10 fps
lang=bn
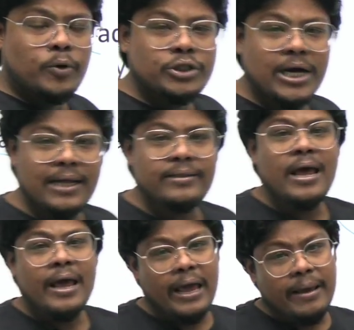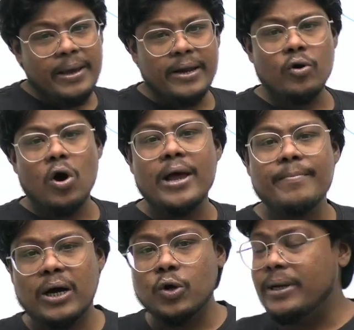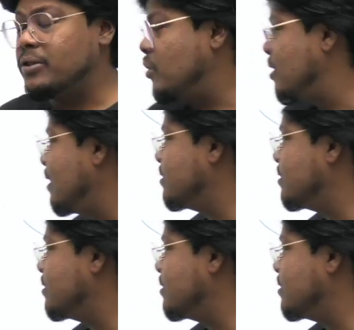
প্রসাদ এম এন রয় মানবেন্দ্রনাথ